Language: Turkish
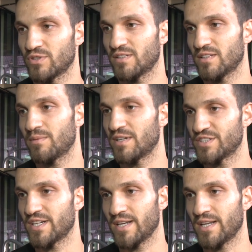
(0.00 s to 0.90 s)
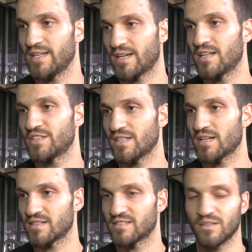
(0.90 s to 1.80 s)
düzeyde de bence en iyi kaleciler
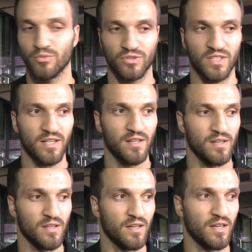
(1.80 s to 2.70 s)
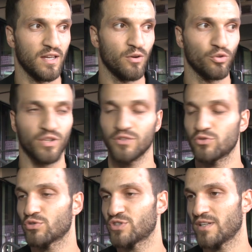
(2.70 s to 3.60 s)
arasında Muslera. ondan
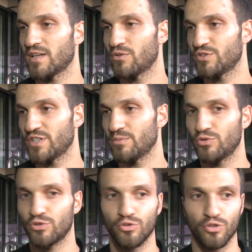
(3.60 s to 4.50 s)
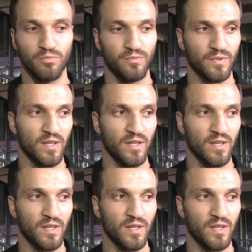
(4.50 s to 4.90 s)
çok şeyler öğreneceğimi düşünüyorum.